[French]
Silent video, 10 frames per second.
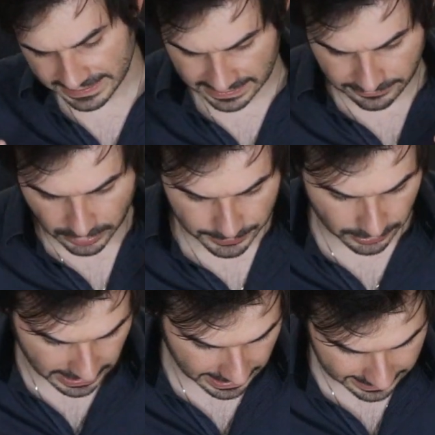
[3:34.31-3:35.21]
ça développe
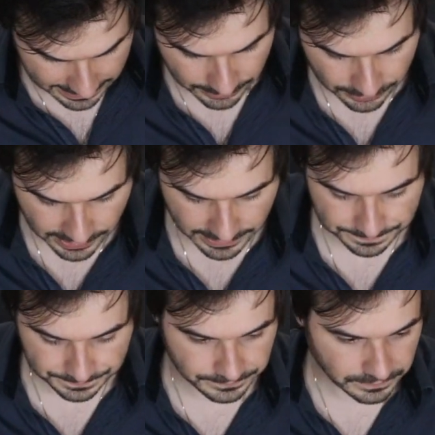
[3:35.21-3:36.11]
son charisme, tout
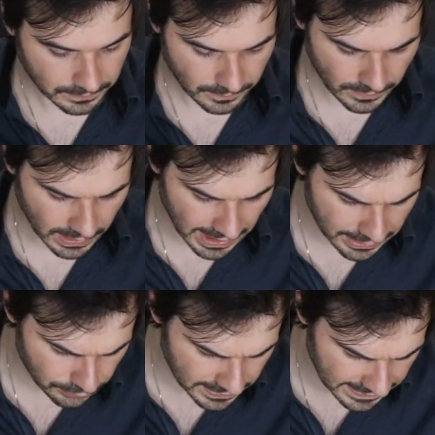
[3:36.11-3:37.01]
ça. Et tout